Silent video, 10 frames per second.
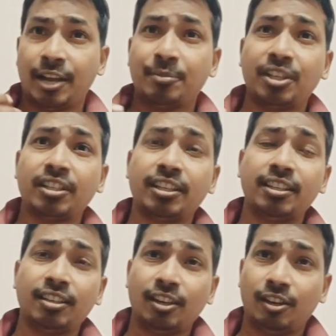कैमरन
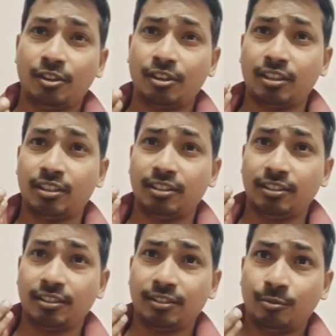ग्रीन और
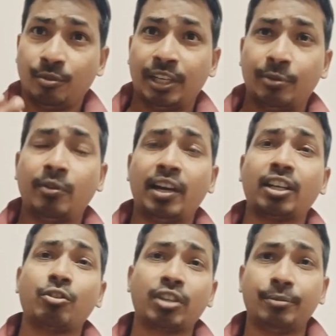डेविड
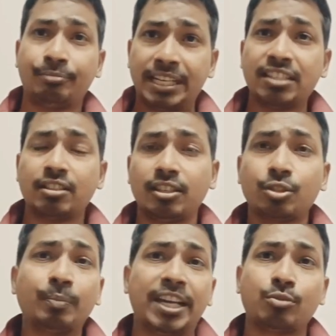वार्नर क्योंकि फिंच
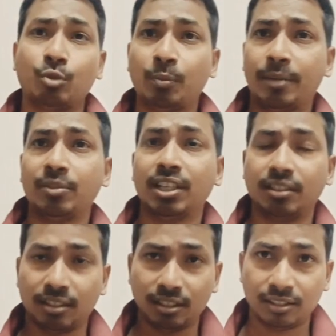इस मैच में उपलब्ध
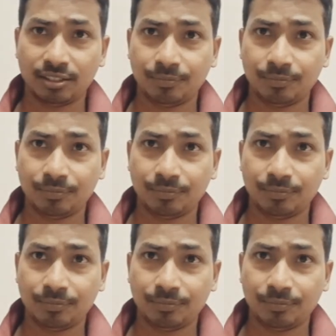नहीं थे